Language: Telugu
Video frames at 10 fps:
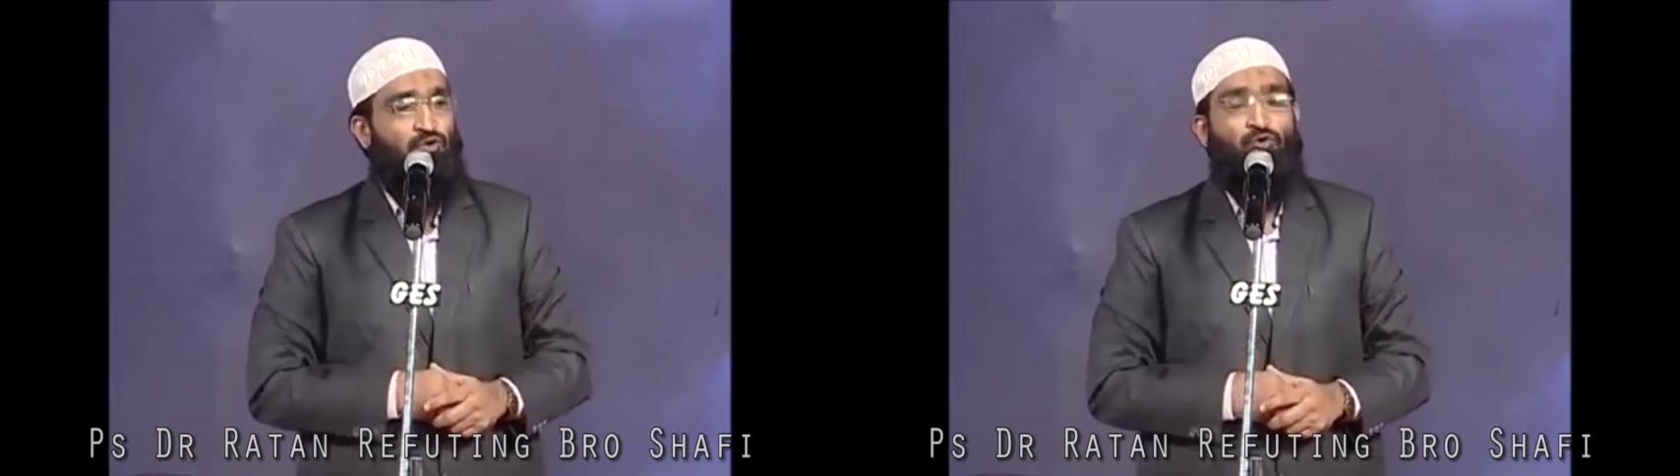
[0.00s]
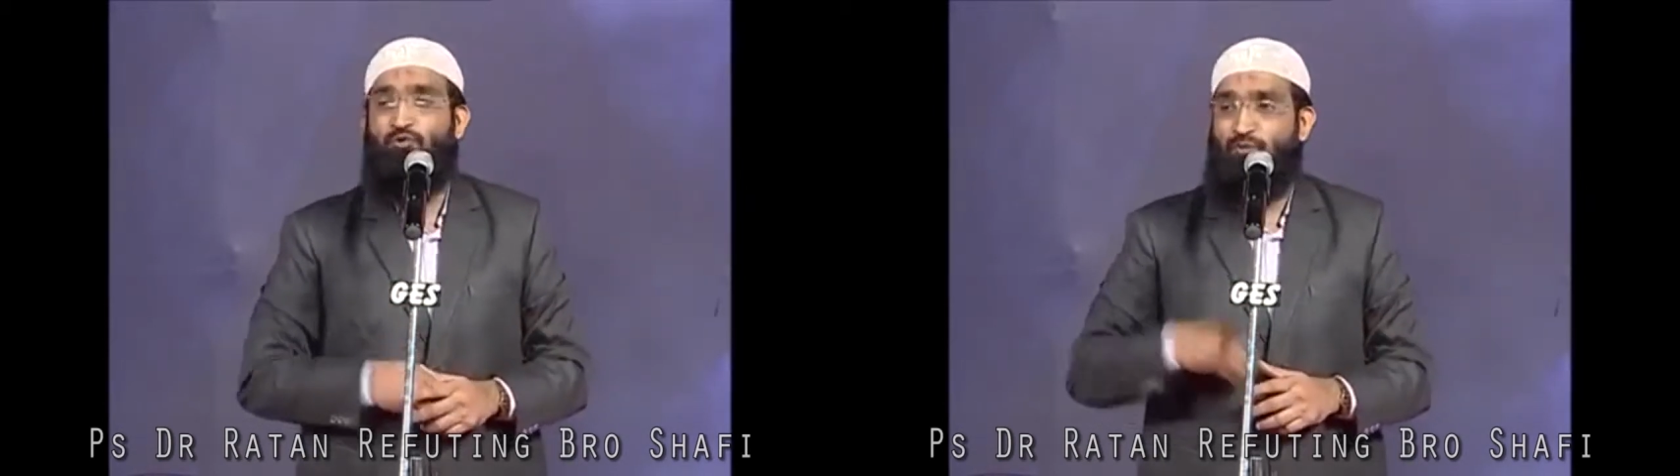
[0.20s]

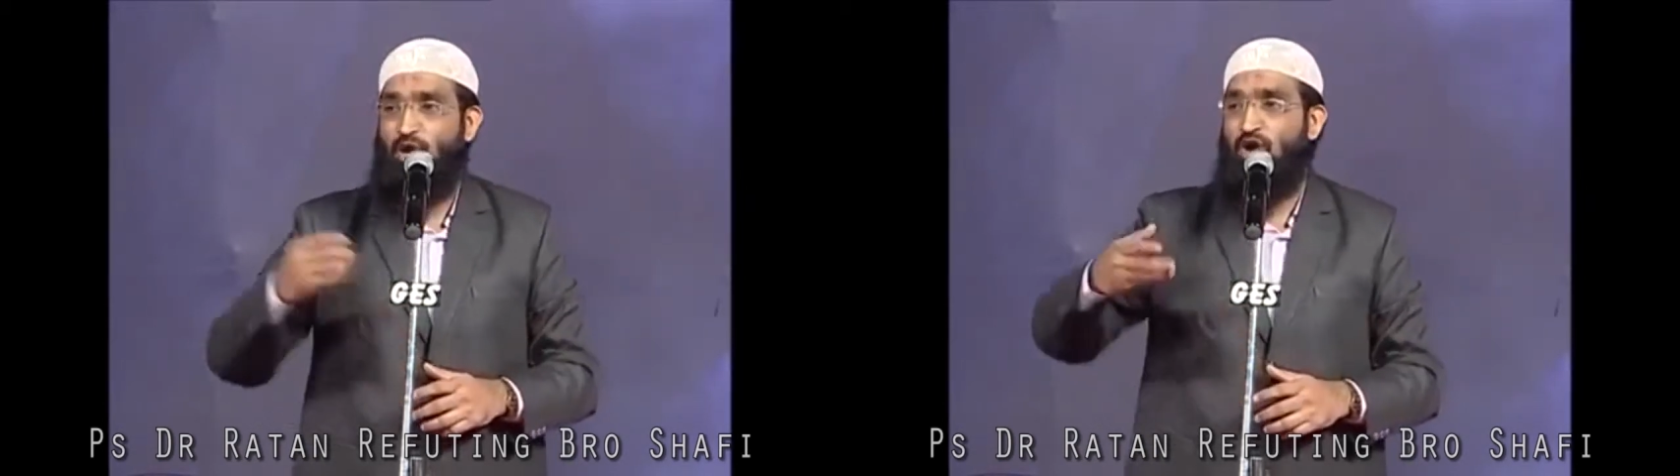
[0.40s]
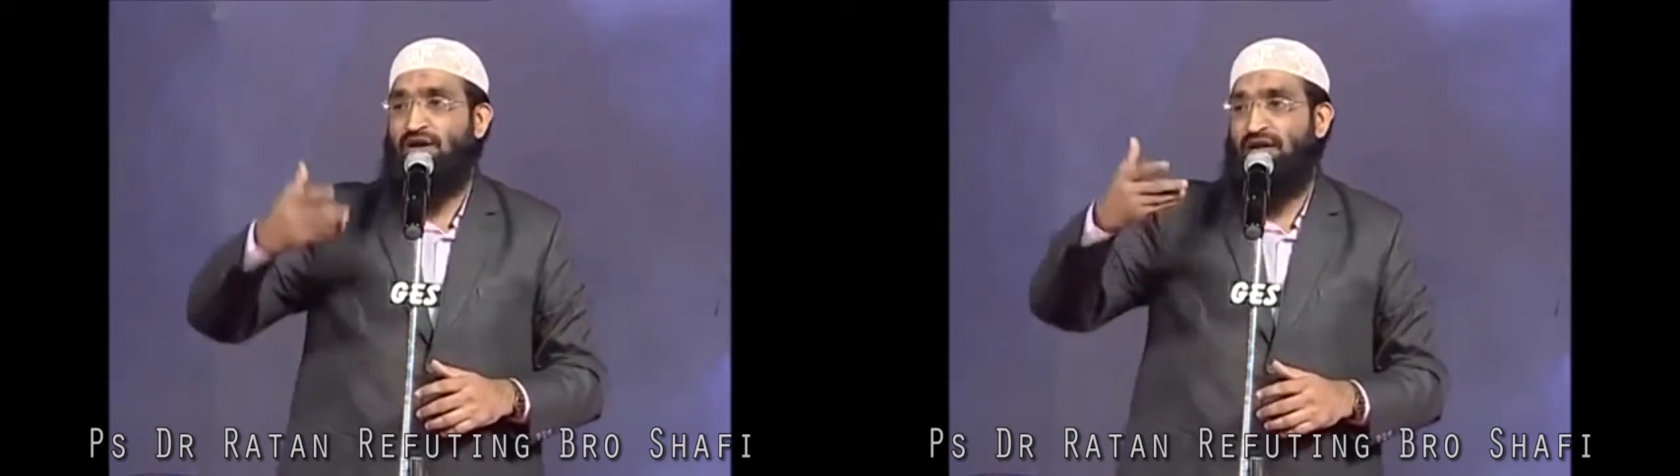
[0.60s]
ఒక
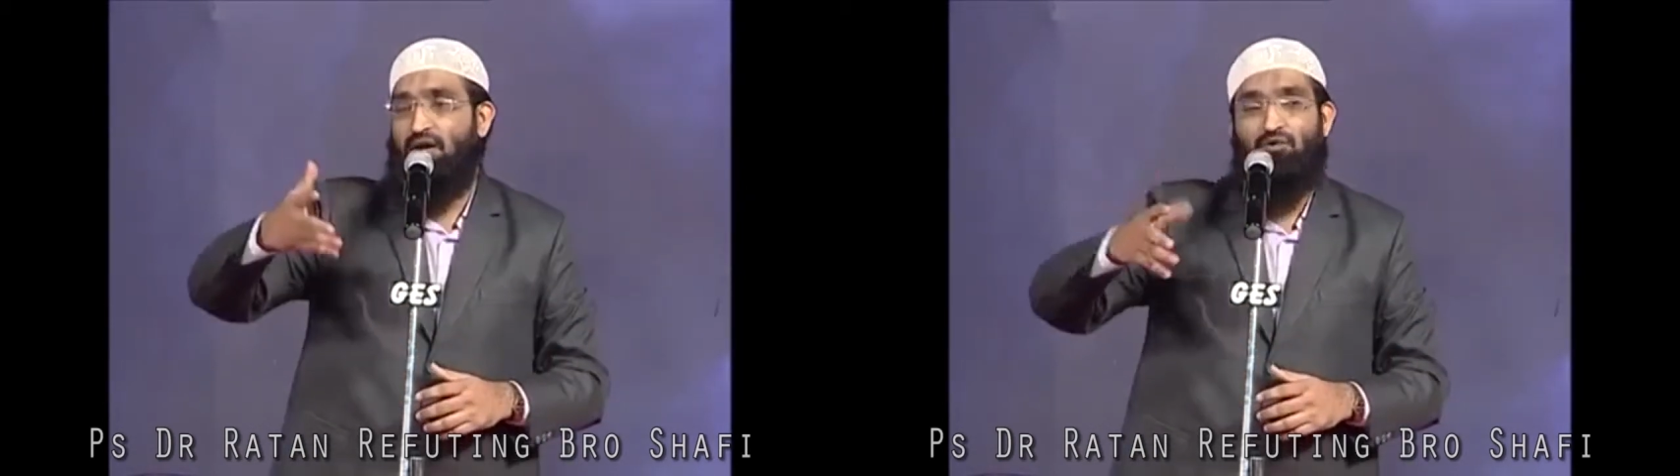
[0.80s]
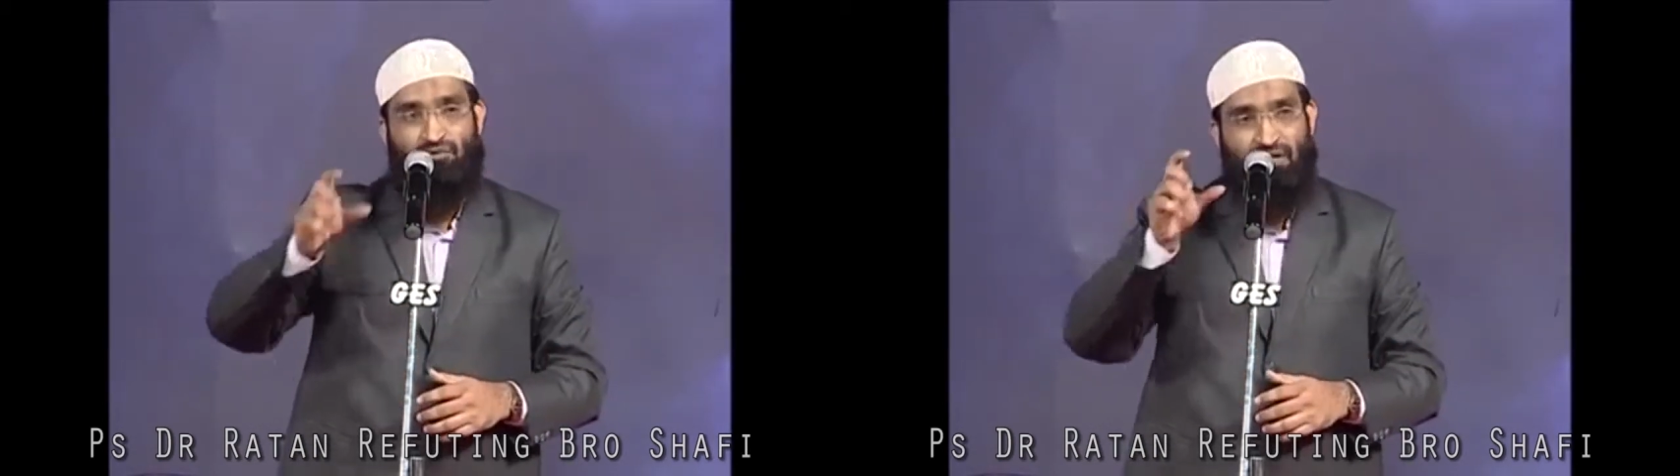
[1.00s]

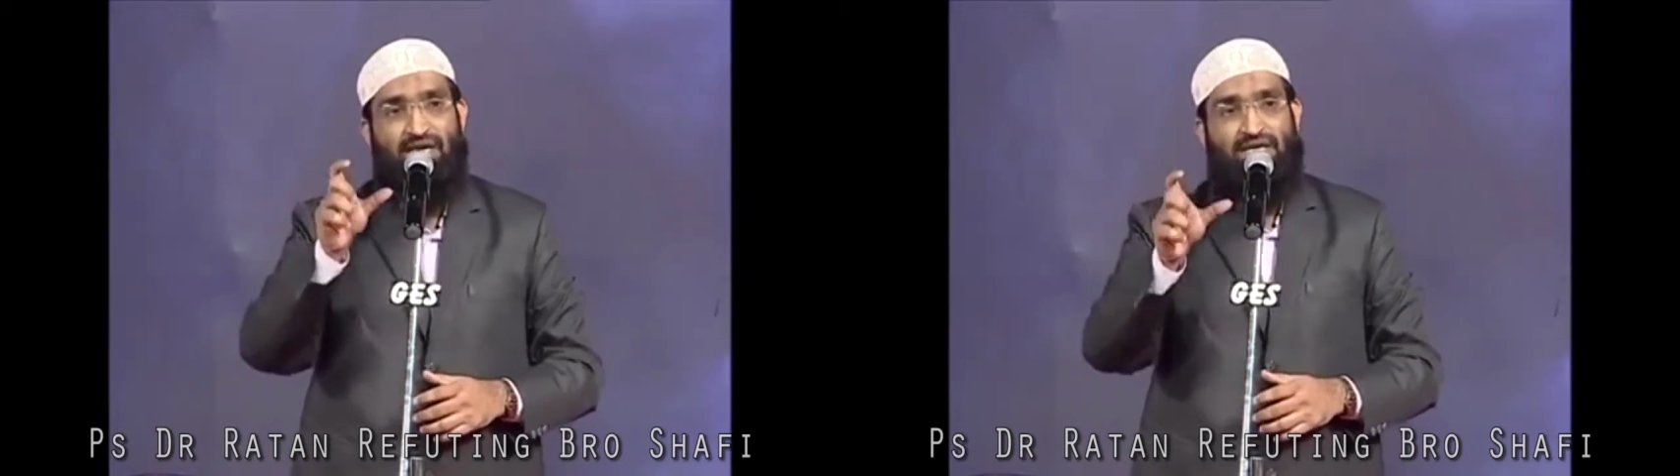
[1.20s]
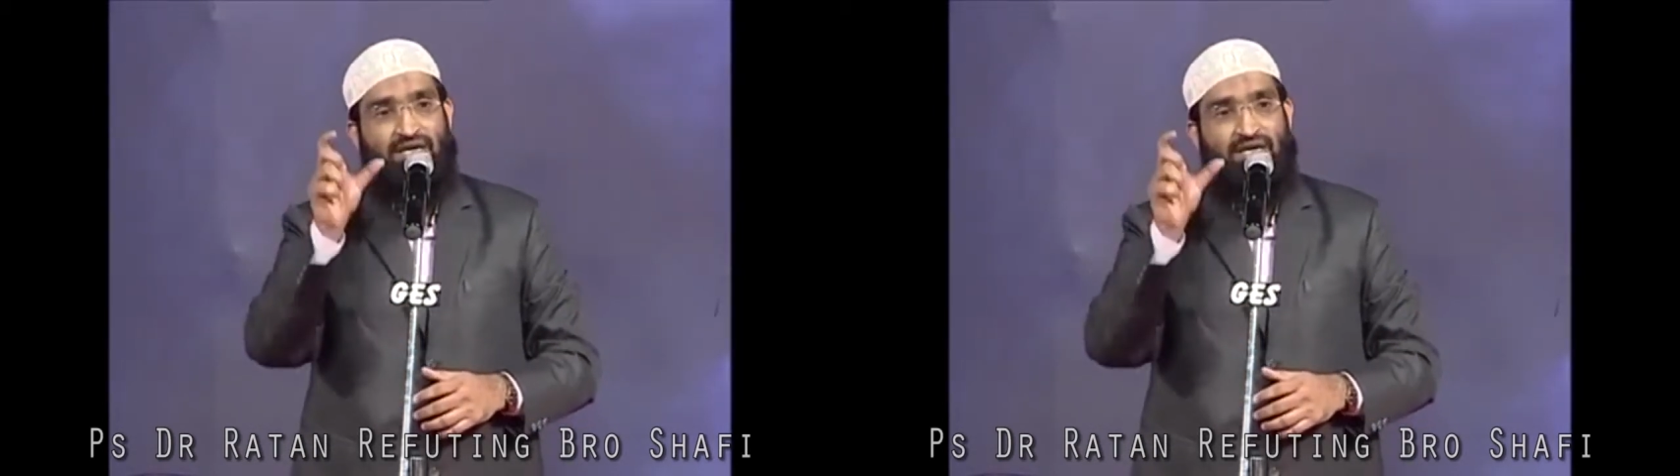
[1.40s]
ఉపయోగకరంగా ఉంటుంది